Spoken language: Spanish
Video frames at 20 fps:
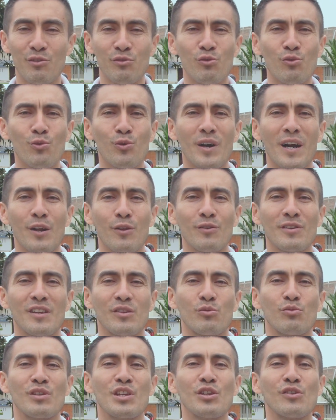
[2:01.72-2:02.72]
o es un lugar donde
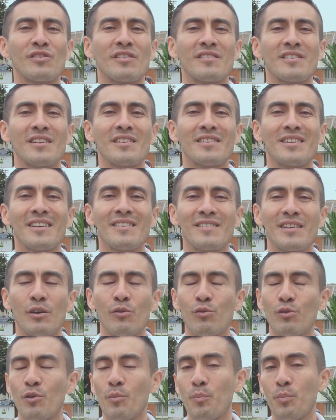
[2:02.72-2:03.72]
tu niño se siente
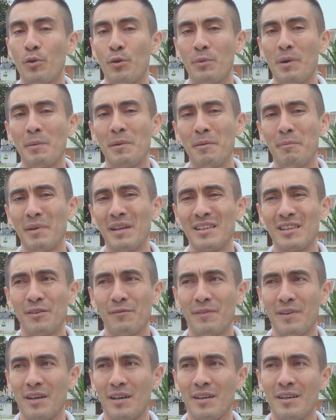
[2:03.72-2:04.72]
inseguro, probablemente
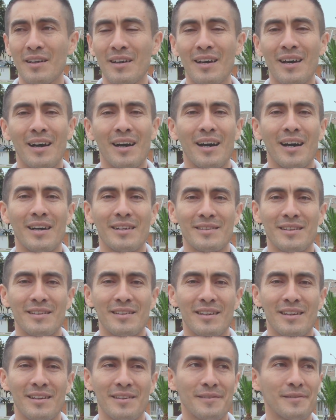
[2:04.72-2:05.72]
va a
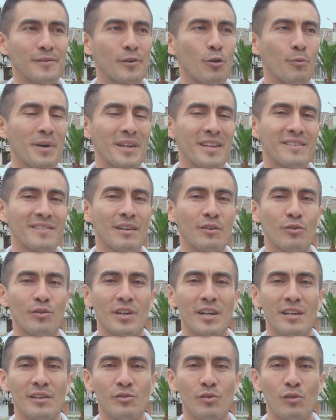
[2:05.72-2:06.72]
tener o va a
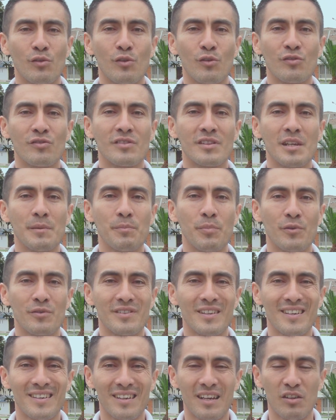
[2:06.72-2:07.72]
desarrollar estos dos tipos
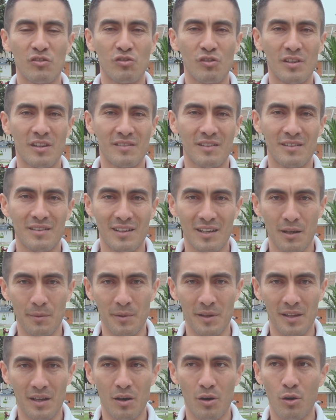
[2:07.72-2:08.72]
de reacciones ante la
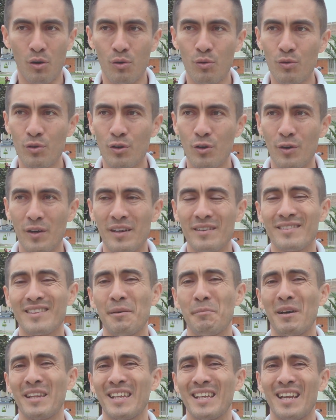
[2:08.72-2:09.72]
vida. O uno es de
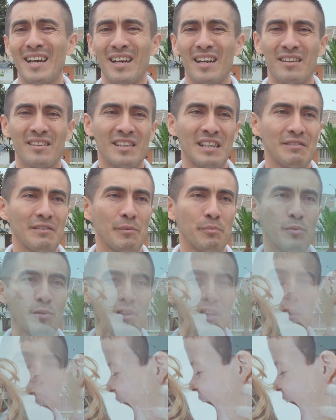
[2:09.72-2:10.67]
manera agresiva porque